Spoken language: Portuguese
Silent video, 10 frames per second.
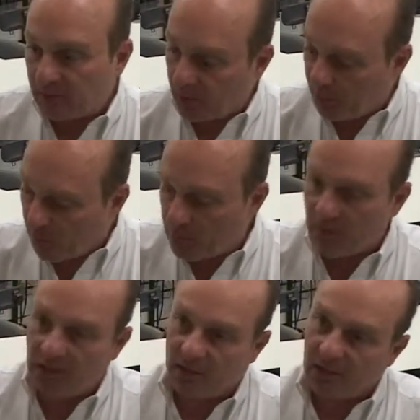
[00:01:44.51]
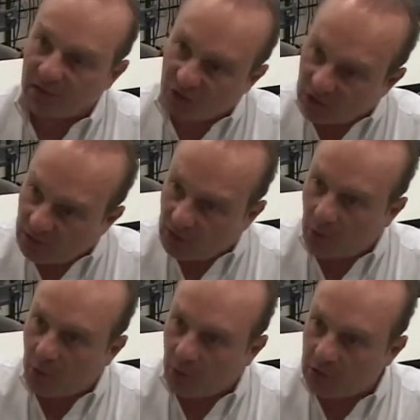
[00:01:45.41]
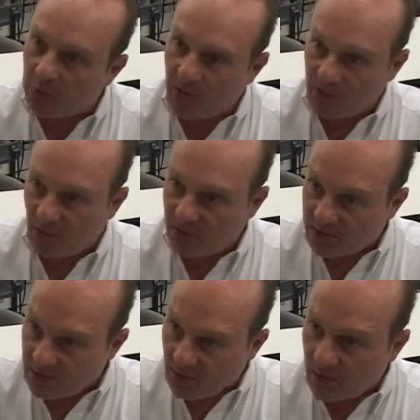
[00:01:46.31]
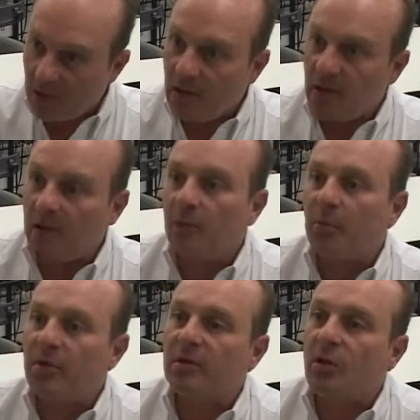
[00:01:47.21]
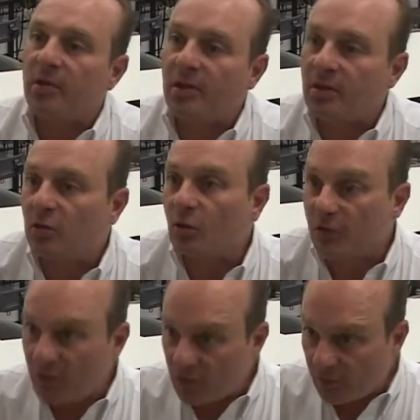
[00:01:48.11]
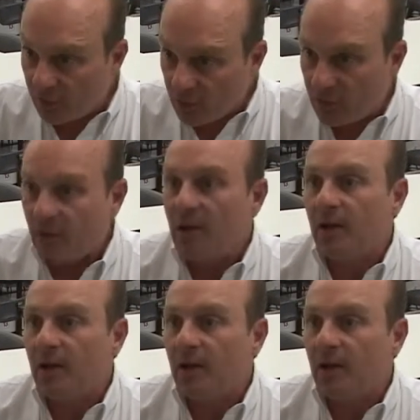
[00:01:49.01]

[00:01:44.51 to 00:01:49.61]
Depois vem a dentina, que é um pouquinho mais macia, e depois então os tecidos vivos,